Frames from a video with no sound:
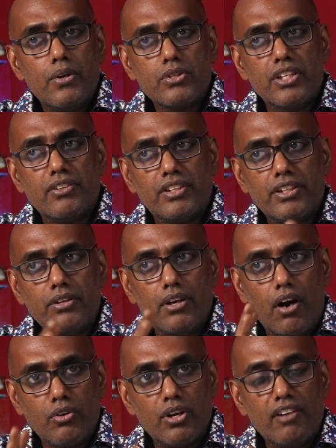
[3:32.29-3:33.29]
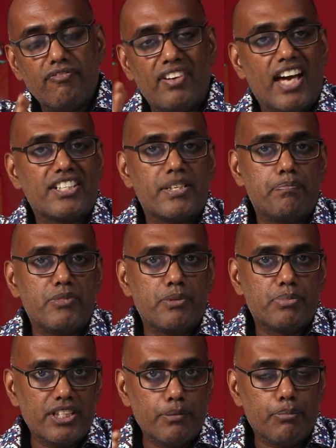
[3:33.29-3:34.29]
ஸோ இது வந்து அவங்களோட ஃப்ளாக்ஷிப்
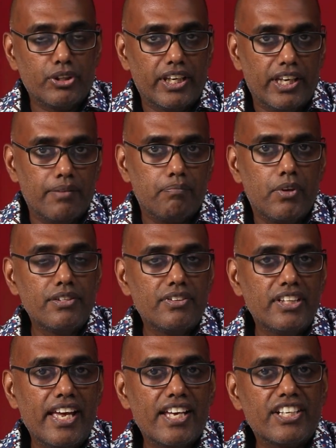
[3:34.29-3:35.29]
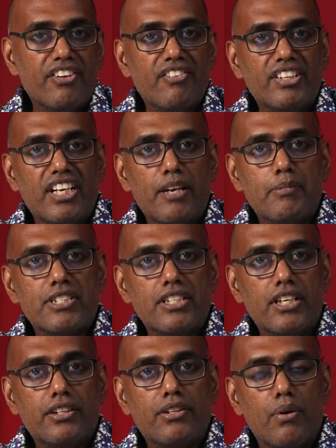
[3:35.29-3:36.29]
சிப்செட் இப்போதைக்கு இது வந்து ஏற்கனவே வந்த
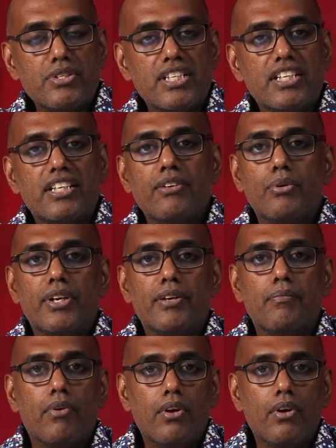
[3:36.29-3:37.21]
டிமென்சிட்டி தௌசண்ட்க்கு ஒரு